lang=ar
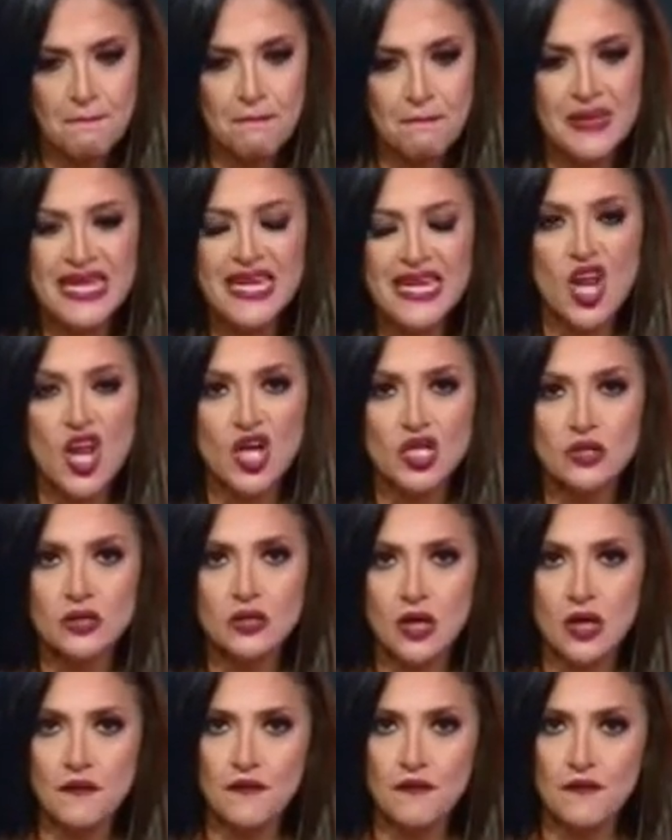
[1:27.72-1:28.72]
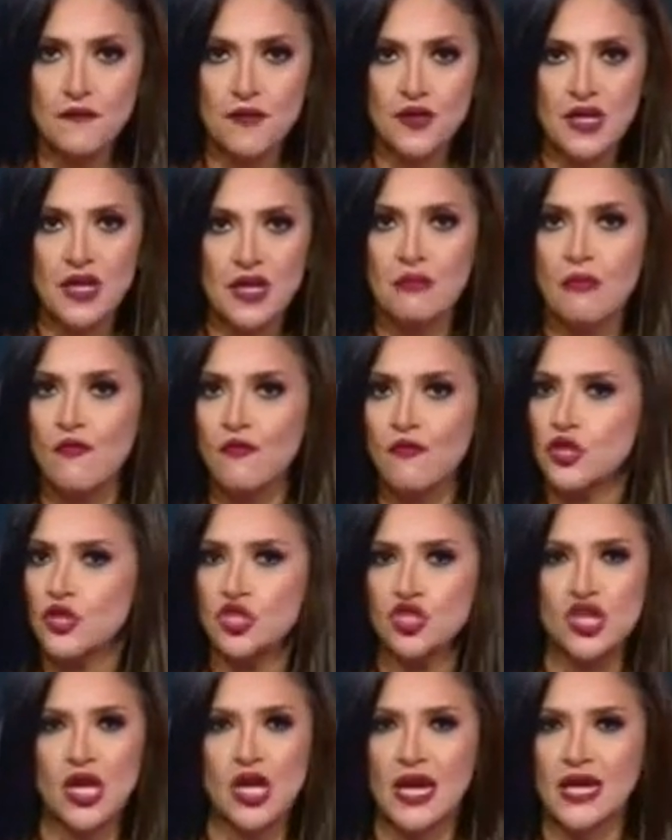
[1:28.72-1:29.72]
مين الاطراف اللي المفروض
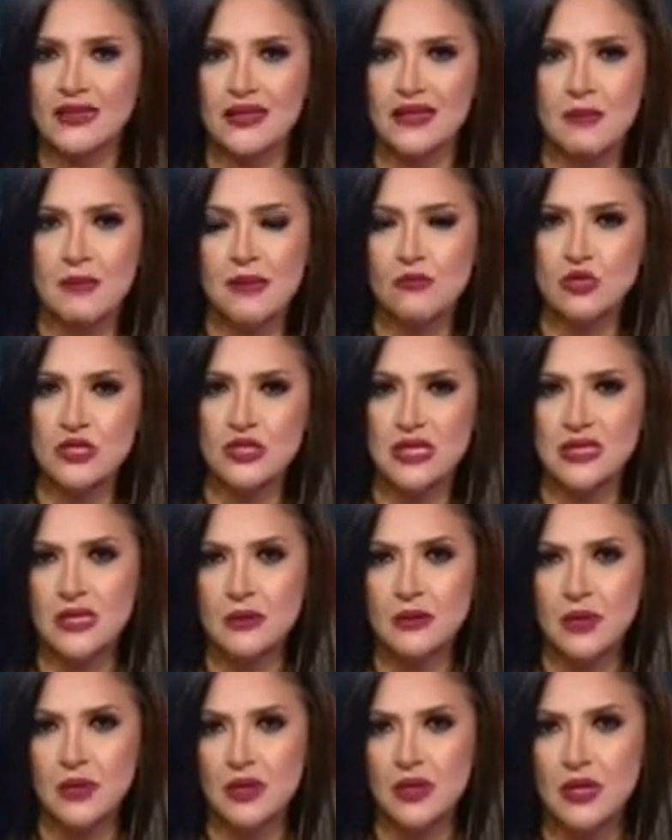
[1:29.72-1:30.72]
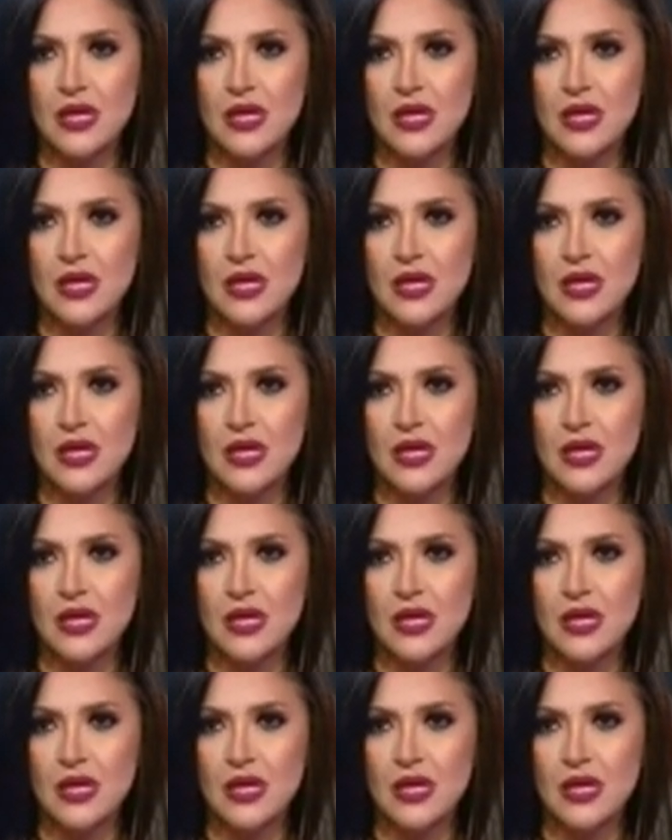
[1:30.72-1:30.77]
تشتغل على تنميه مستدامه